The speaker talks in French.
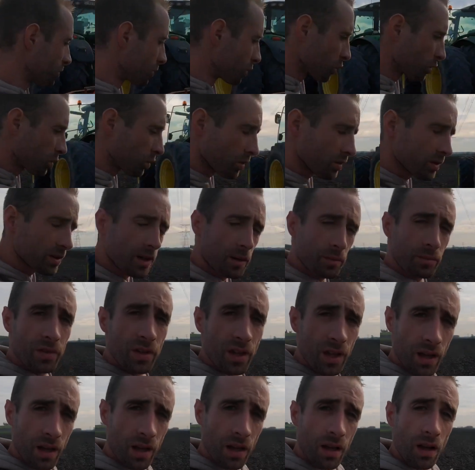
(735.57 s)
mieux compte comme
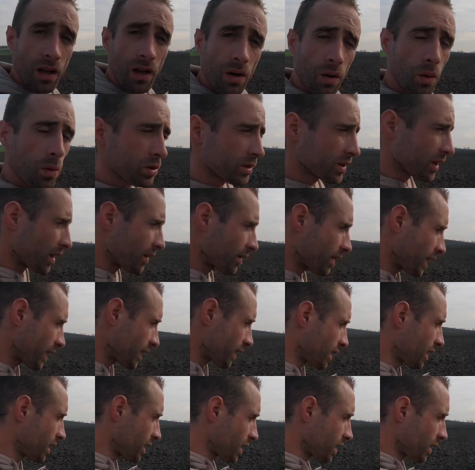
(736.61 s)
ça au travail,
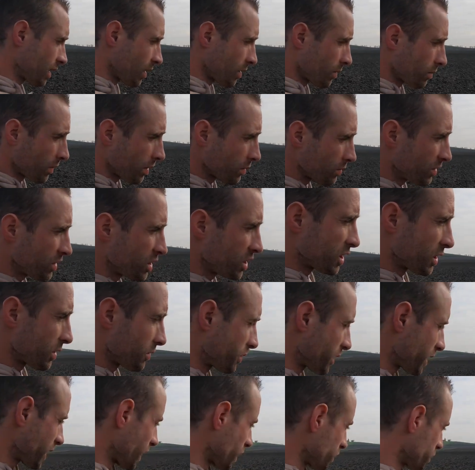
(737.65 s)
même si j'ai
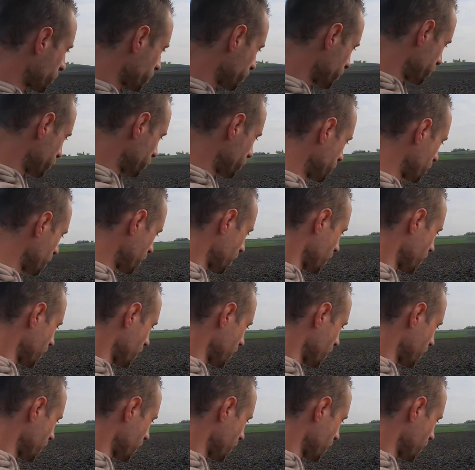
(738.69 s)
fait quelques vues